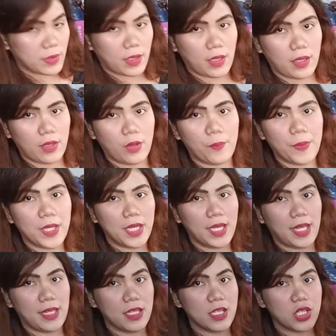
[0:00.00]
Okay, open na
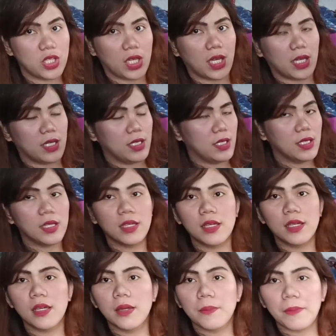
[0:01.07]
natin siya
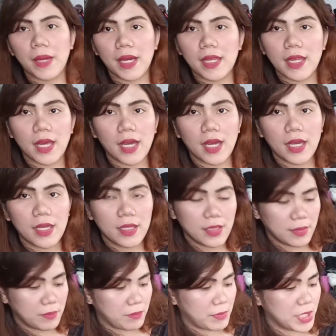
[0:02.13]
para
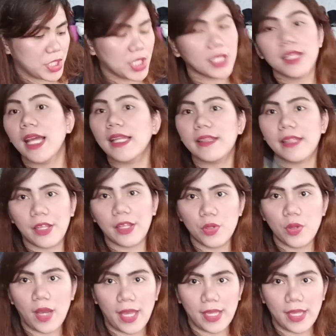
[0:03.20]
ma-check natin yung